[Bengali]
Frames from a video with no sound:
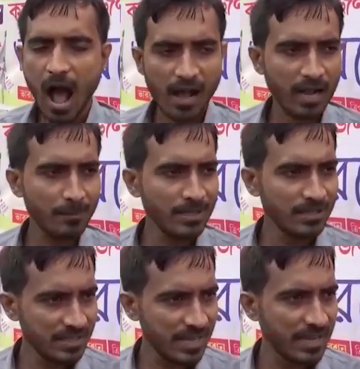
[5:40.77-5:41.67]
আগামী
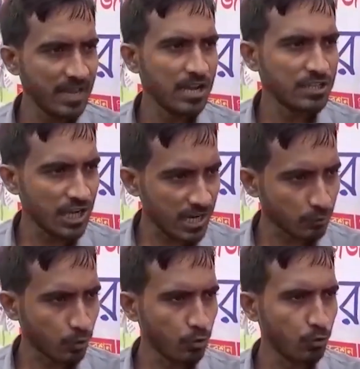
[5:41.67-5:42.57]
দিনে যারা
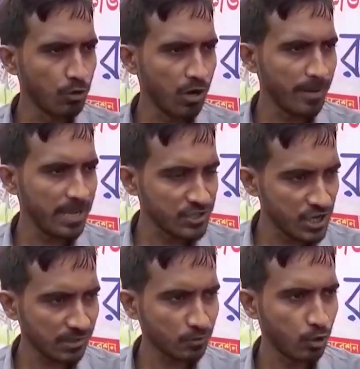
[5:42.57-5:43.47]
তরুণ হবে
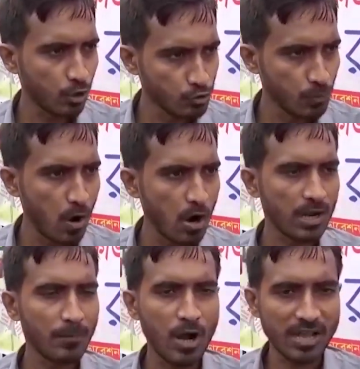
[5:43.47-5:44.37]
ছাত্র যুবক
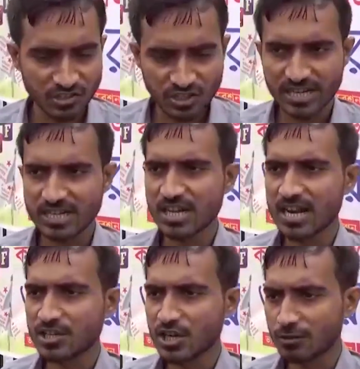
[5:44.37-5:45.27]
এবং আজকের
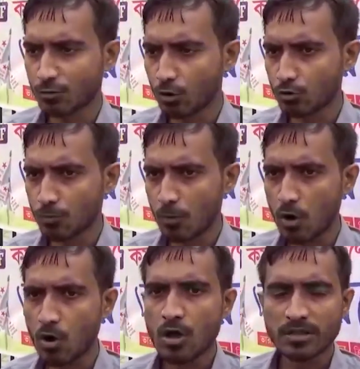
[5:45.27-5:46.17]
যারা ছাত্র
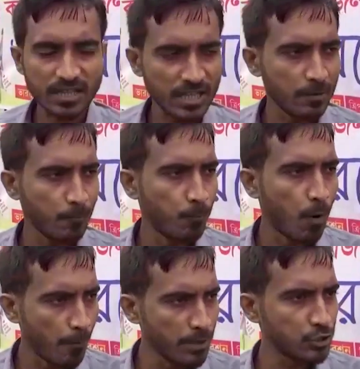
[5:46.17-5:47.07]
যুবক তাদের
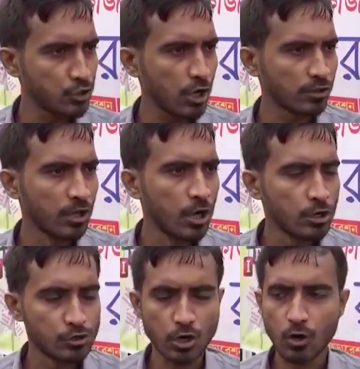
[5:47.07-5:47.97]
ভবিষ্যৎ
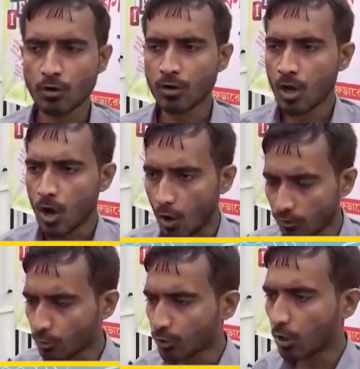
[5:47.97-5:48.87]
যখন
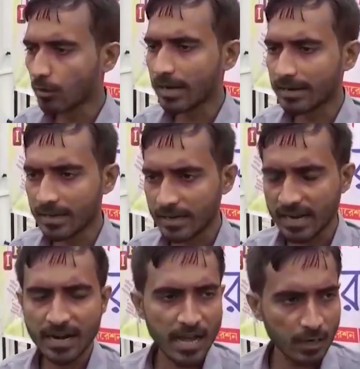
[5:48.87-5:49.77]
অন্ধকারের
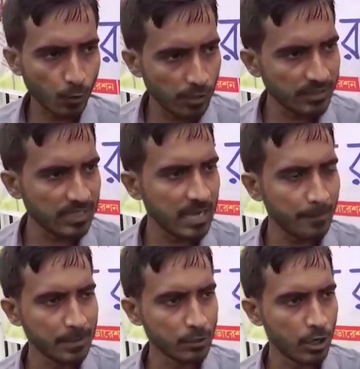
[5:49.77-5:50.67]
কানা গলিতে
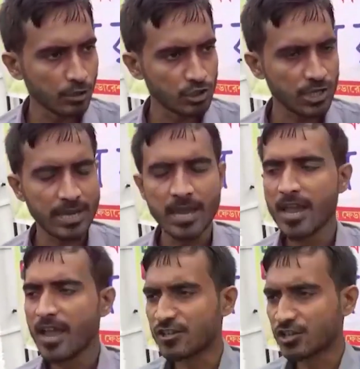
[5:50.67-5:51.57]
ধাবিত হচ্ছে
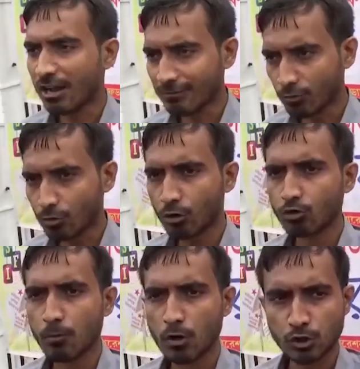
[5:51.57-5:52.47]
এই ছাত্র
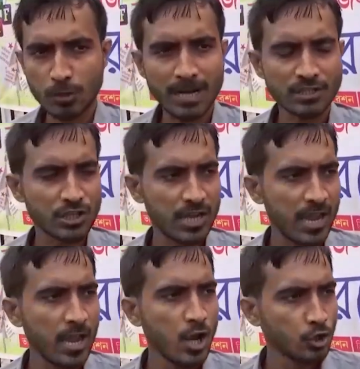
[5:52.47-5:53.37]
যুব সমাজকে
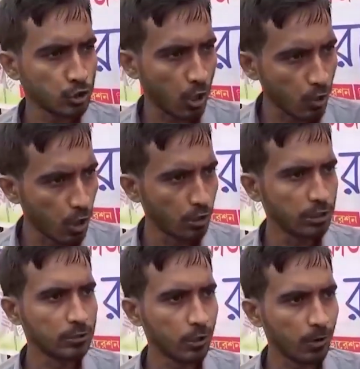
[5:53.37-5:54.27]

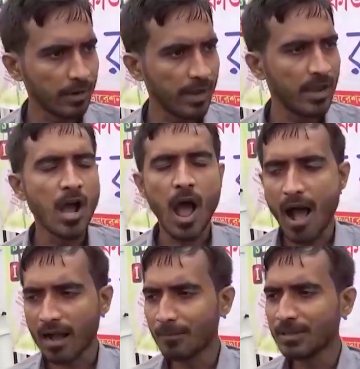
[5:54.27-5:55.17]
সংগঠিত করে
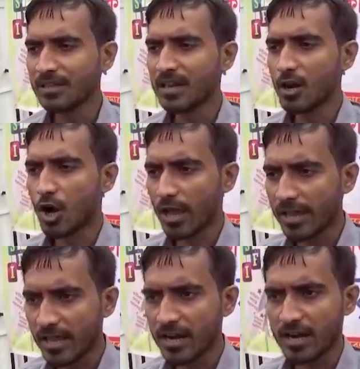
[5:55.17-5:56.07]
আগামী দিনে
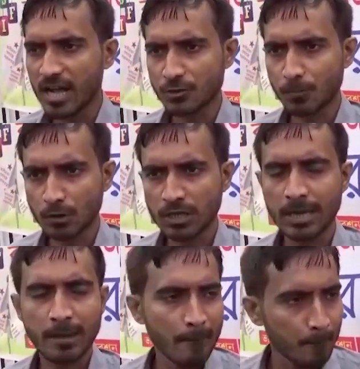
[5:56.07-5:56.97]
লড়াইয়ের
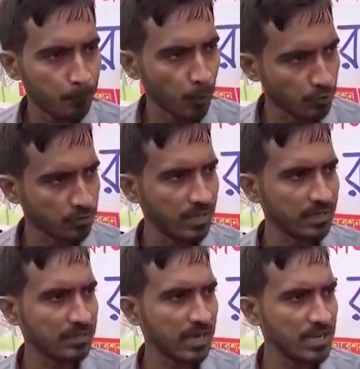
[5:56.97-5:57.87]
রাজপথে
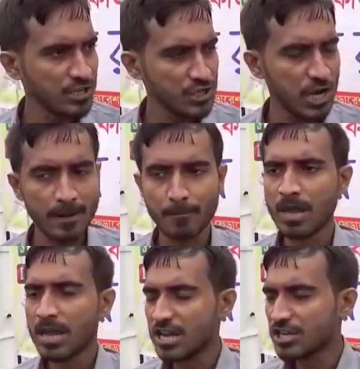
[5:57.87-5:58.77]
প্রত্যেকটা হিসেব
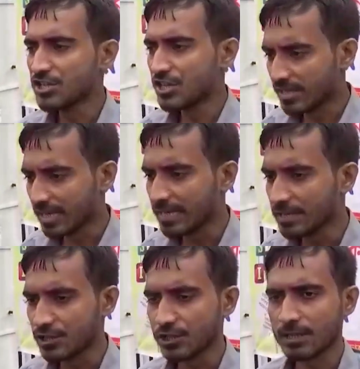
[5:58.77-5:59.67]
ইঞ্চিতে
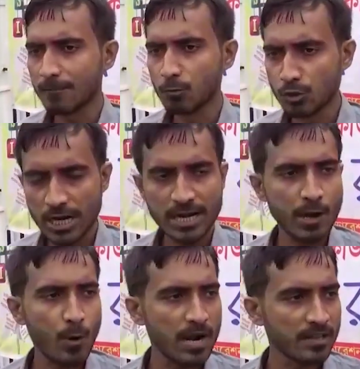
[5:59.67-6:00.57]
ইঞ্চিতে বুঝে
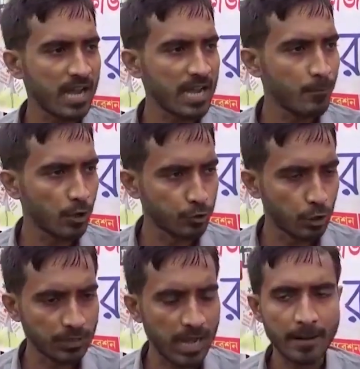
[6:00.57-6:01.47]
নেওয়ার
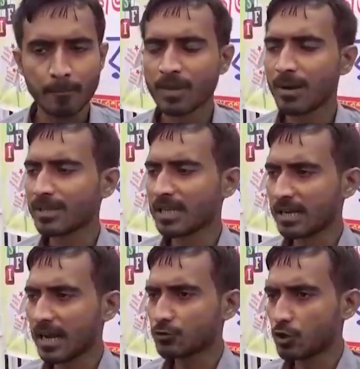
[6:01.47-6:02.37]
দায়বদ্ধতা আমাদের
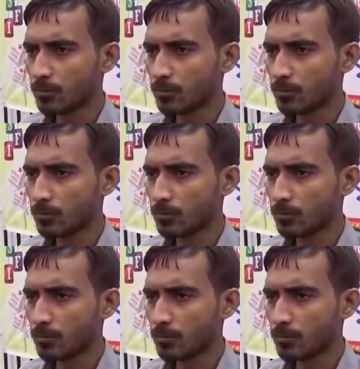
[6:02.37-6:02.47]
কাজল